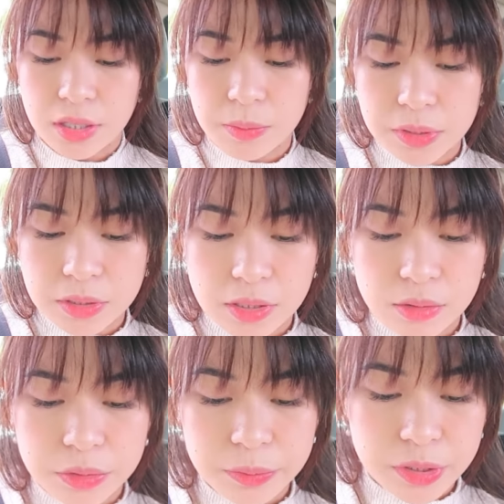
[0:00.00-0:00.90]
Habang nasa
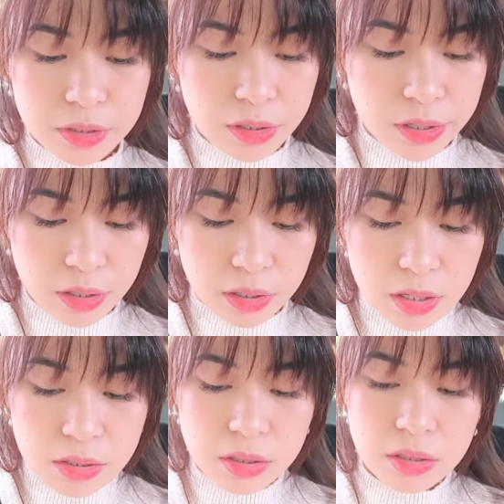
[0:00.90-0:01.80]
loob ng car.
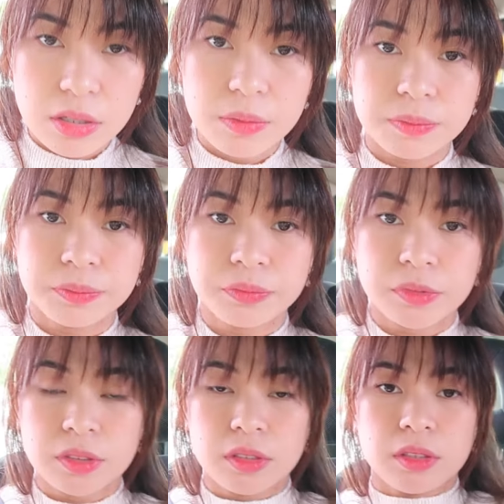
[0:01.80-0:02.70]
Hala, sarap!
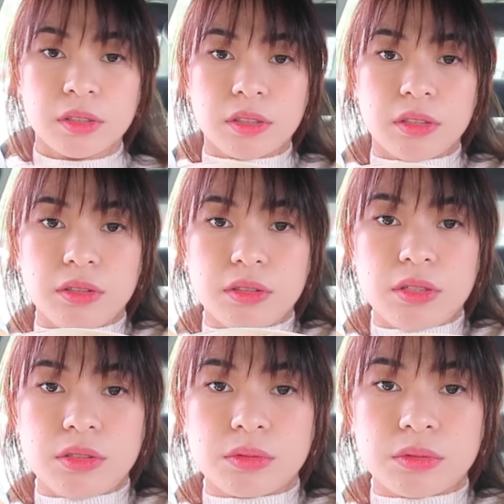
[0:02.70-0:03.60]
Yun
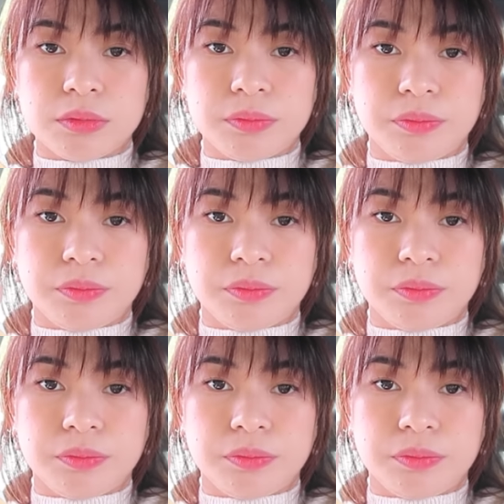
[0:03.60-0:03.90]
guys, oh.